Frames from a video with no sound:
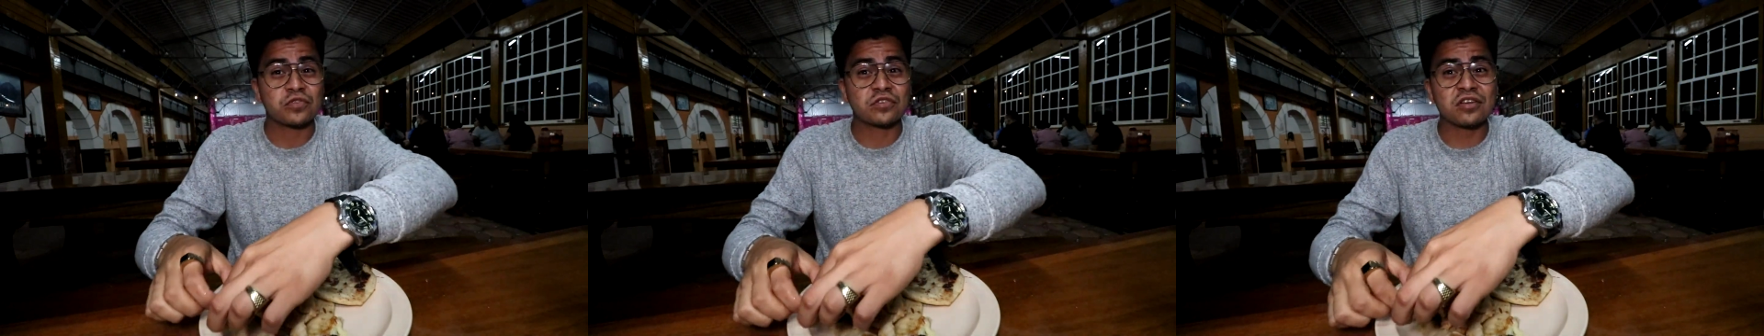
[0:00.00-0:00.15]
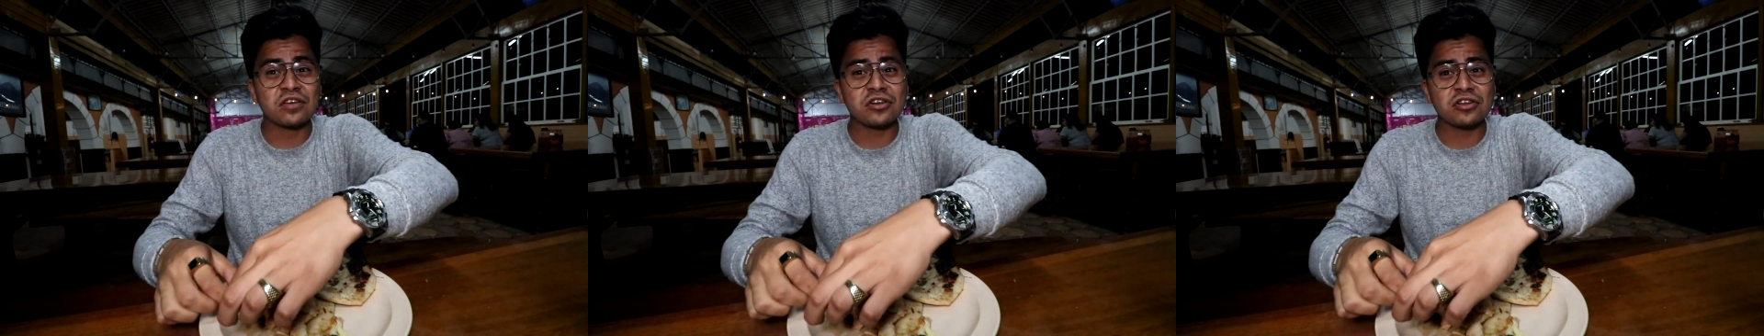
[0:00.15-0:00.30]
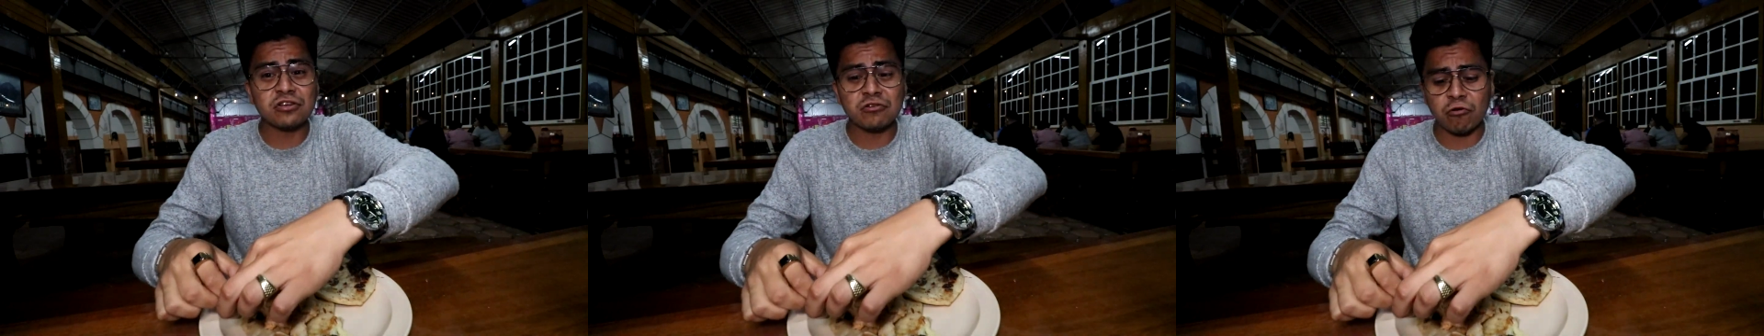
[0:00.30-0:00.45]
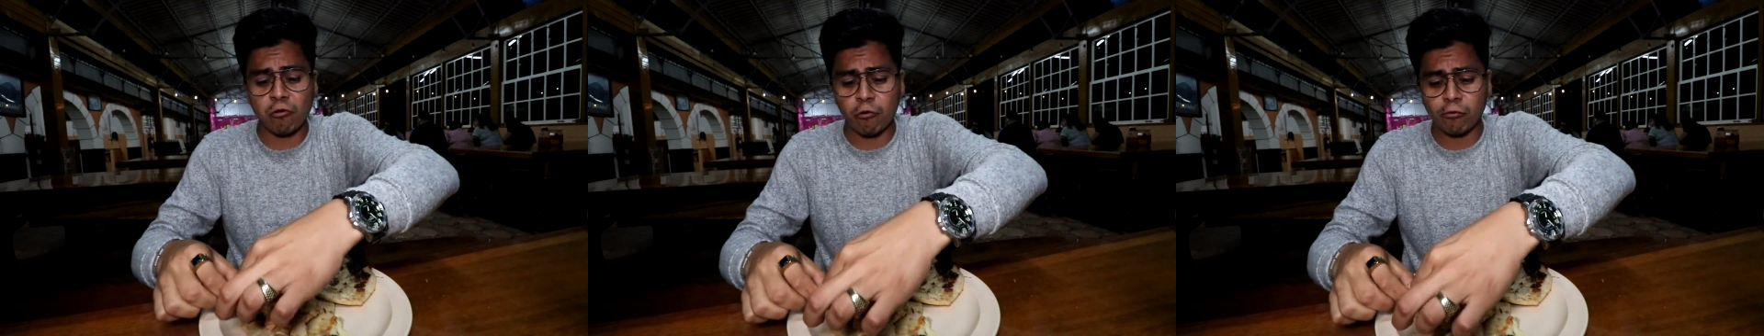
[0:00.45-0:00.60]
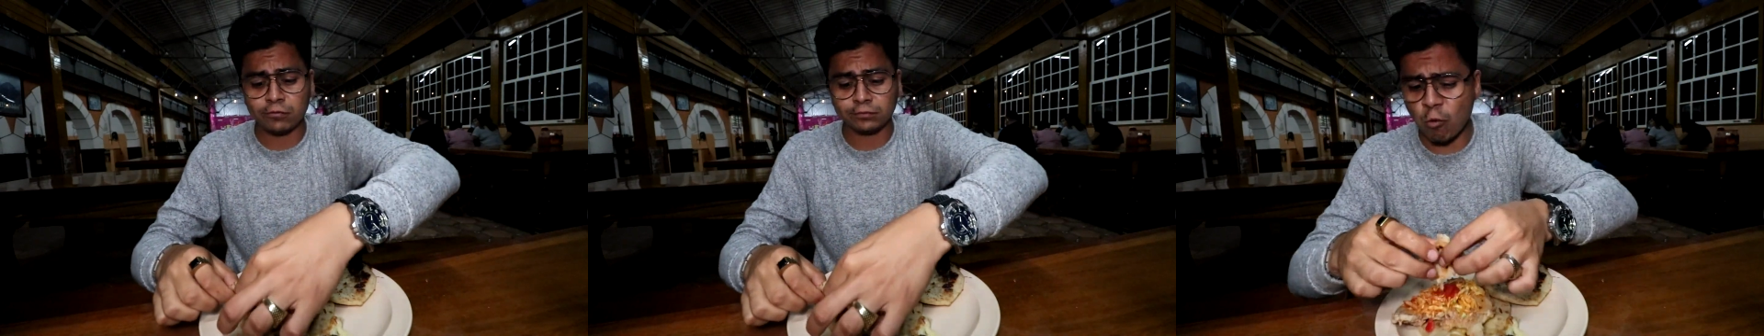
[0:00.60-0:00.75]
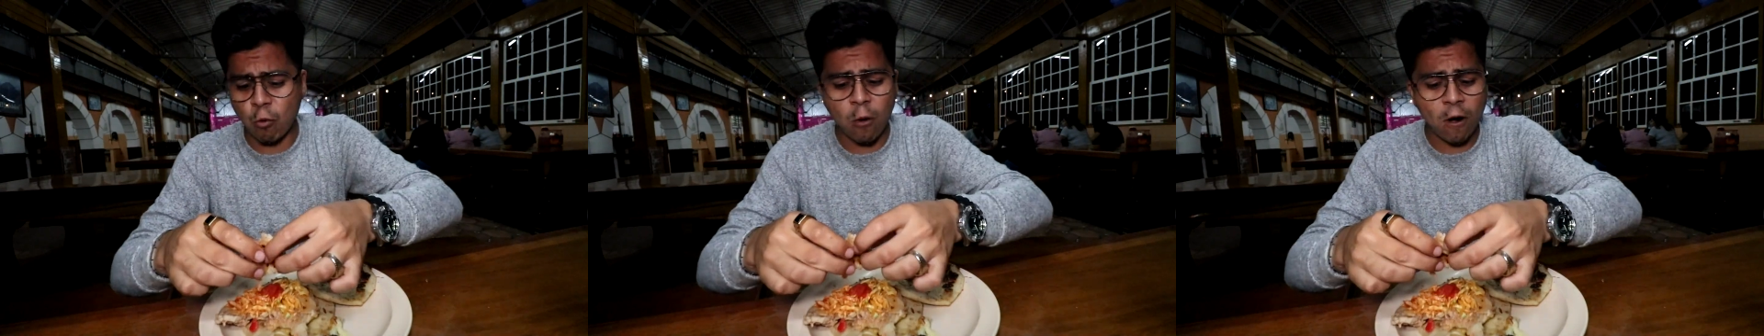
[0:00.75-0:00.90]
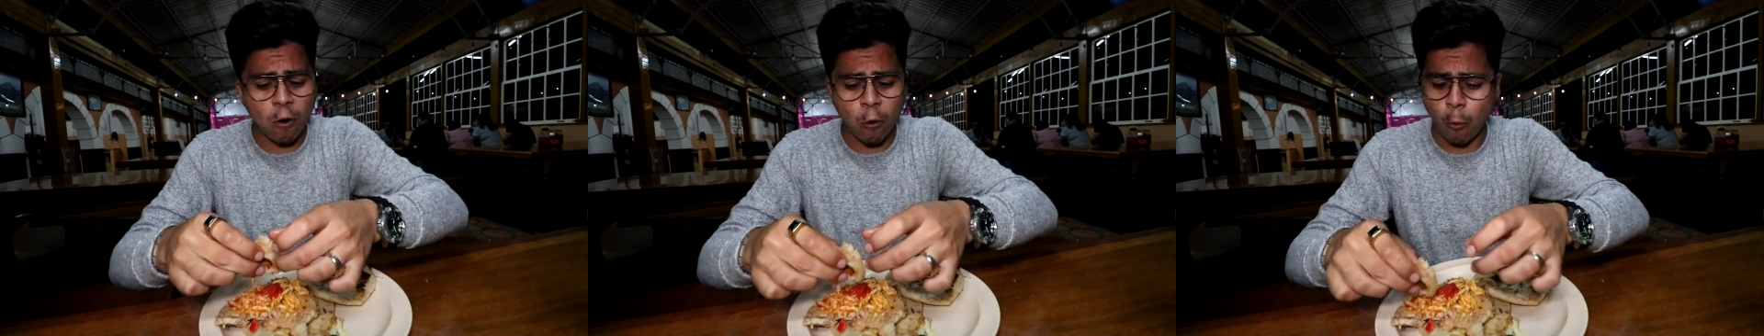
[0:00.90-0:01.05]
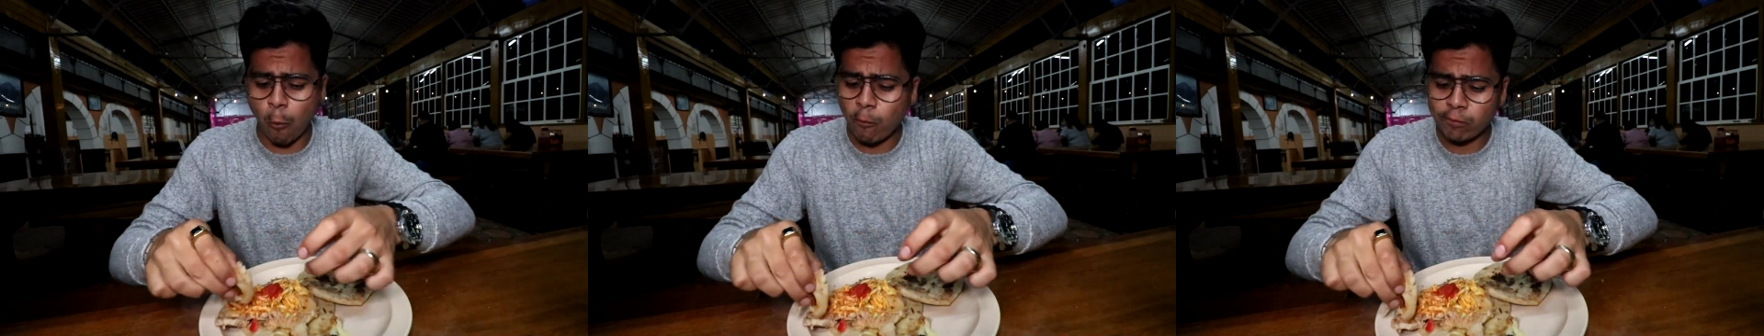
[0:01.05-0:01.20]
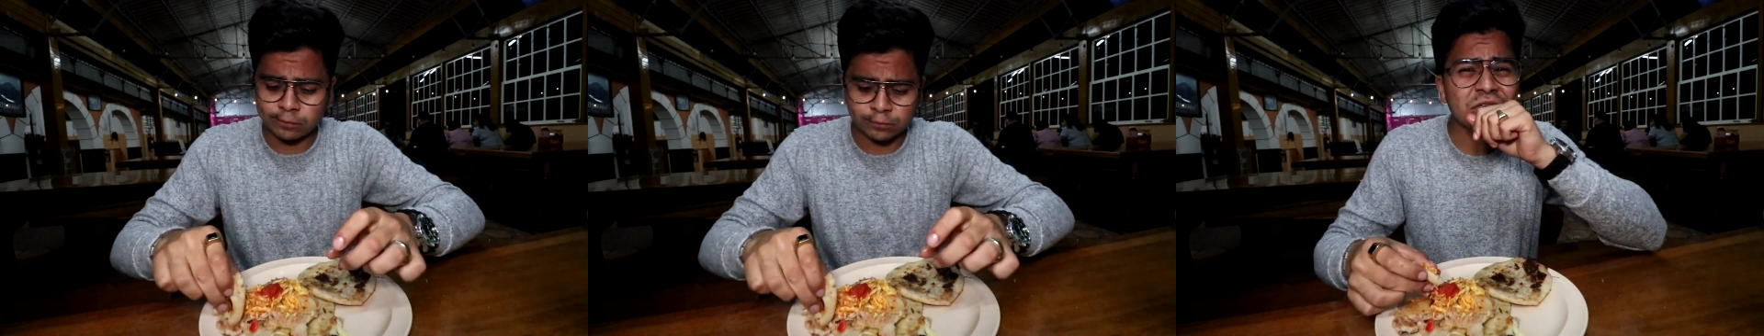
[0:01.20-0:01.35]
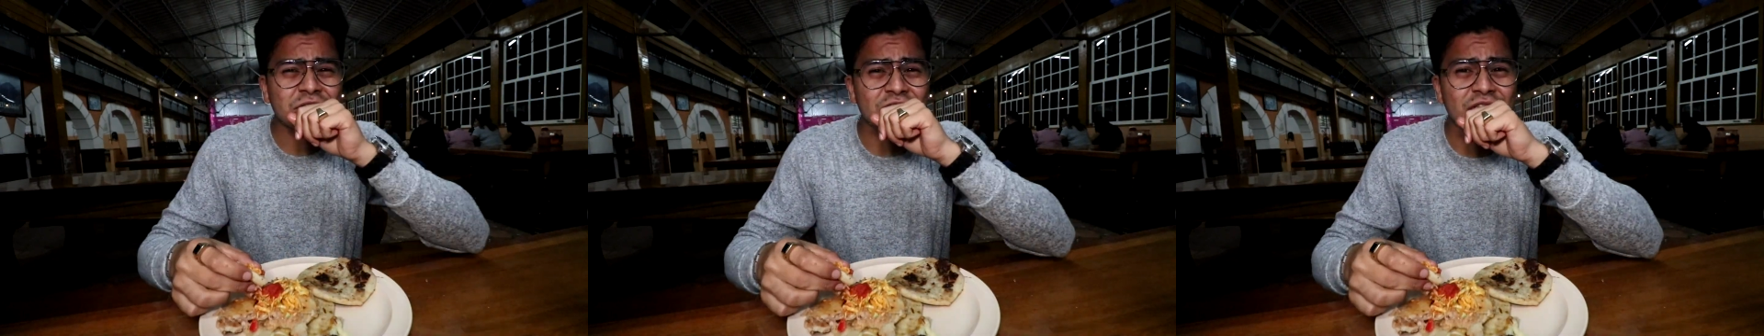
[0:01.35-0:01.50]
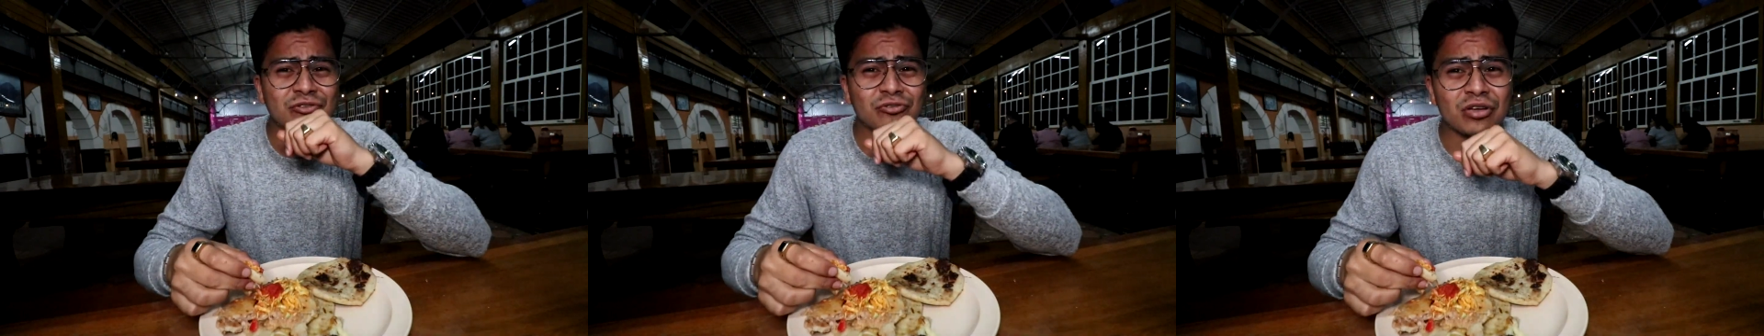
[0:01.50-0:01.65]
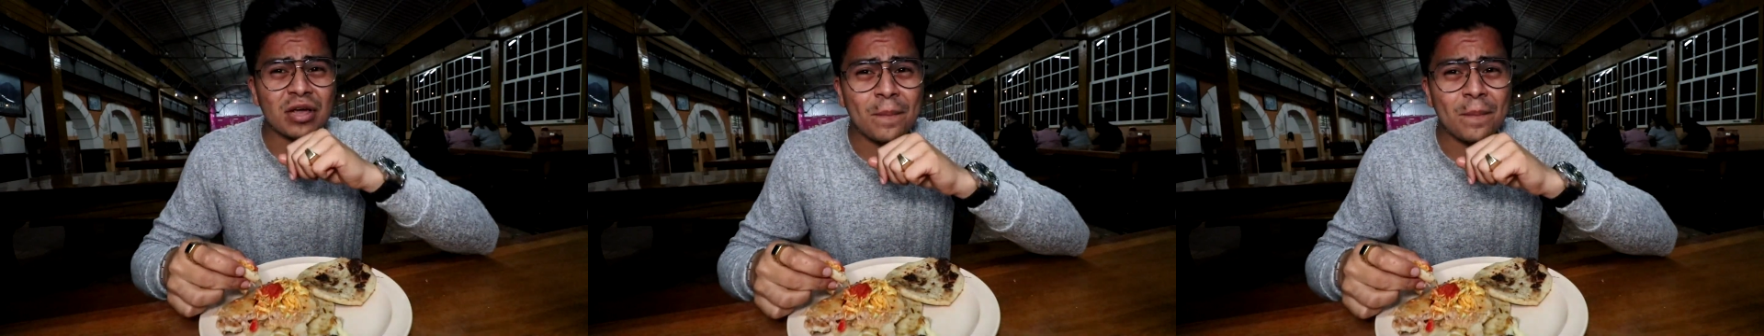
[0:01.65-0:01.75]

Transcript: Qué rico. Wow. Y eso